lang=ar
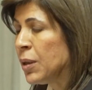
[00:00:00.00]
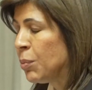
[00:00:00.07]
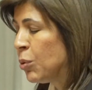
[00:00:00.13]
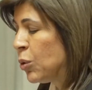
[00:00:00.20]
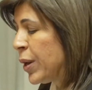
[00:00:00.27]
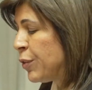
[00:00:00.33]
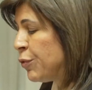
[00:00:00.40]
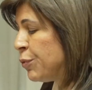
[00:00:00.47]

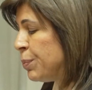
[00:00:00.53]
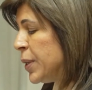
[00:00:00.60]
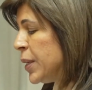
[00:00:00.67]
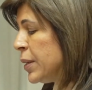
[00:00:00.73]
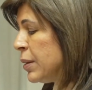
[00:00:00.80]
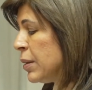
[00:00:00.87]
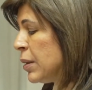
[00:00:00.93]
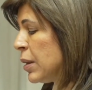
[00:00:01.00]
WFP
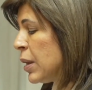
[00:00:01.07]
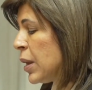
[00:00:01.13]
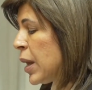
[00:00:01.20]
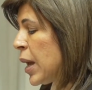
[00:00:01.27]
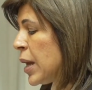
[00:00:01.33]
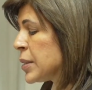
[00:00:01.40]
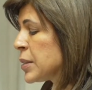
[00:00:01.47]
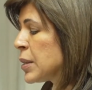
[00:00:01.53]

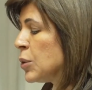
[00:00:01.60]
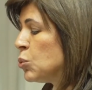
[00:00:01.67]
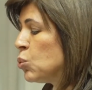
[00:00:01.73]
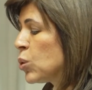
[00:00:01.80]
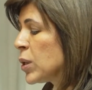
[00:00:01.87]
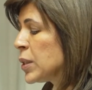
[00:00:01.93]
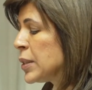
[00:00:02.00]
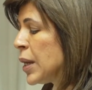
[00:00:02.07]

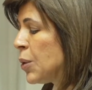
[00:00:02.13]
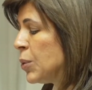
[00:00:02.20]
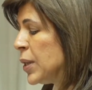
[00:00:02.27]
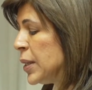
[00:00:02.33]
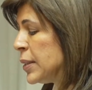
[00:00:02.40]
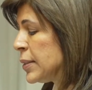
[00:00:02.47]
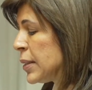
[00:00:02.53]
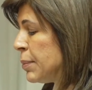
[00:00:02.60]
الصندوق
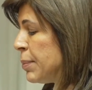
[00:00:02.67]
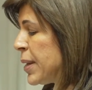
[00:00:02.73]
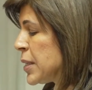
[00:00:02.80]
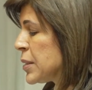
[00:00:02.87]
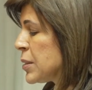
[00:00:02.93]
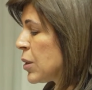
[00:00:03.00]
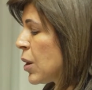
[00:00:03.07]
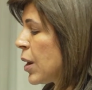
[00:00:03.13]
الدولي للتنمية
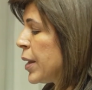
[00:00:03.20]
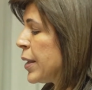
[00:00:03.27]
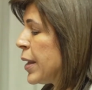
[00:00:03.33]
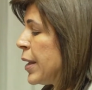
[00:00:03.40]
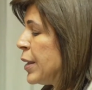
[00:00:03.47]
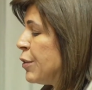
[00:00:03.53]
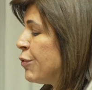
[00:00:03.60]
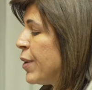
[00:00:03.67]

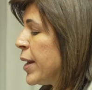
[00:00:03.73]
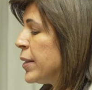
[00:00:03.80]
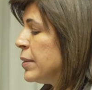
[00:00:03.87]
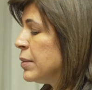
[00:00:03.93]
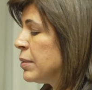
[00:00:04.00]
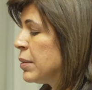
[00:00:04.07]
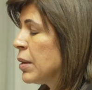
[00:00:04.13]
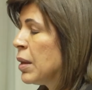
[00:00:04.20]
الزراعية إيفاد
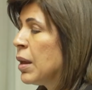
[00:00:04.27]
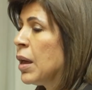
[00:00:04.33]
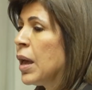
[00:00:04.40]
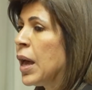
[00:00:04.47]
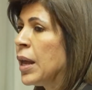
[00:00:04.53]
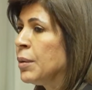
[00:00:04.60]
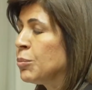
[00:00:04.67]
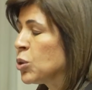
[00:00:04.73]

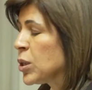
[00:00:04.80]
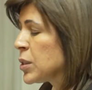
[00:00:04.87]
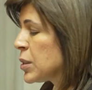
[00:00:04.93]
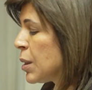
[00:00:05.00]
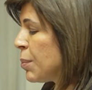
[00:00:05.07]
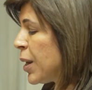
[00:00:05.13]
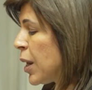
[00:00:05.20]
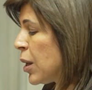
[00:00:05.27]

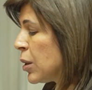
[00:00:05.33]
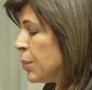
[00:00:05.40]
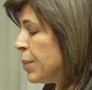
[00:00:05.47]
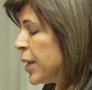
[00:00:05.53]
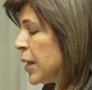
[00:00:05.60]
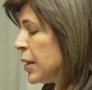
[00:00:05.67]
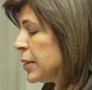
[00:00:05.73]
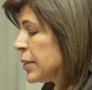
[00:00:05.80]
المنظمة
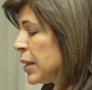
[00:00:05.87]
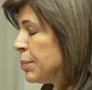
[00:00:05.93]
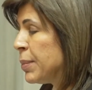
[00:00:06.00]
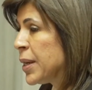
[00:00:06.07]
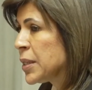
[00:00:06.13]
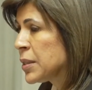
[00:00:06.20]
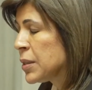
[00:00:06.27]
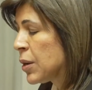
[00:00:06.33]
العربية
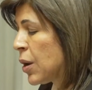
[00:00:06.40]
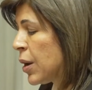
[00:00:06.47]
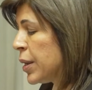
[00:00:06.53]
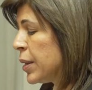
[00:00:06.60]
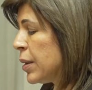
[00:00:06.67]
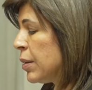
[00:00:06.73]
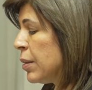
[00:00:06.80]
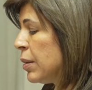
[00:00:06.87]
للتنمية
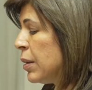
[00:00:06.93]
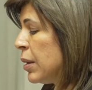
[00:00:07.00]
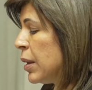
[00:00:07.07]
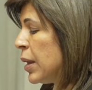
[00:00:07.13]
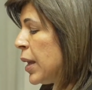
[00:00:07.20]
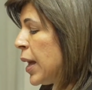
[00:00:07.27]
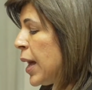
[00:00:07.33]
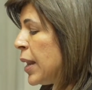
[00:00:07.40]
الزراعية
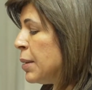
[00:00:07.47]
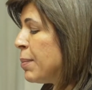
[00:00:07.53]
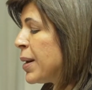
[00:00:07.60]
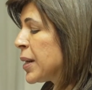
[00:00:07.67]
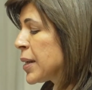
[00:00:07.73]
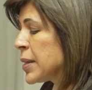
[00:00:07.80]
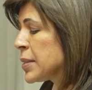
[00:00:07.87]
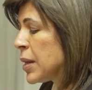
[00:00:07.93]

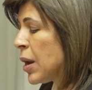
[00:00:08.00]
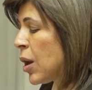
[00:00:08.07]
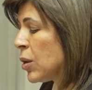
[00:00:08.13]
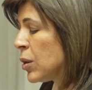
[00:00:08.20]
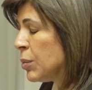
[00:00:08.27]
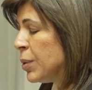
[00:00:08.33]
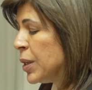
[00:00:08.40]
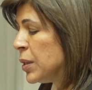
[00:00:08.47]
المركز
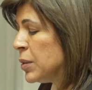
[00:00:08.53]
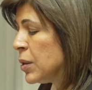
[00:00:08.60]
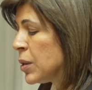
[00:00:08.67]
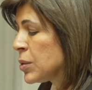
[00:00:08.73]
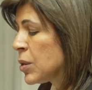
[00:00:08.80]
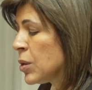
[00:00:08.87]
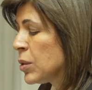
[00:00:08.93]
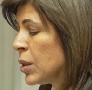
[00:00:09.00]
العربي
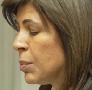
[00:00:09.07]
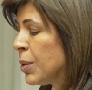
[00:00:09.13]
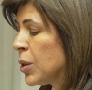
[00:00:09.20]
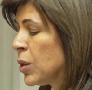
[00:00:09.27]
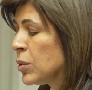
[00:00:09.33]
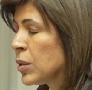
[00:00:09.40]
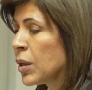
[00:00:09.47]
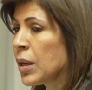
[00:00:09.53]
لدراسات
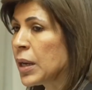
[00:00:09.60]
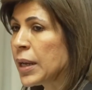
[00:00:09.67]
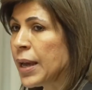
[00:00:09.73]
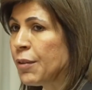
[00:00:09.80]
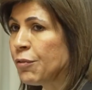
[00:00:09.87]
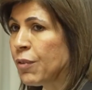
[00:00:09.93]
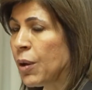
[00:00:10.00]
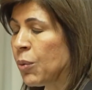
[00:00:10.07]
المناطق
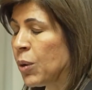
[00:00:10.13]
الجافة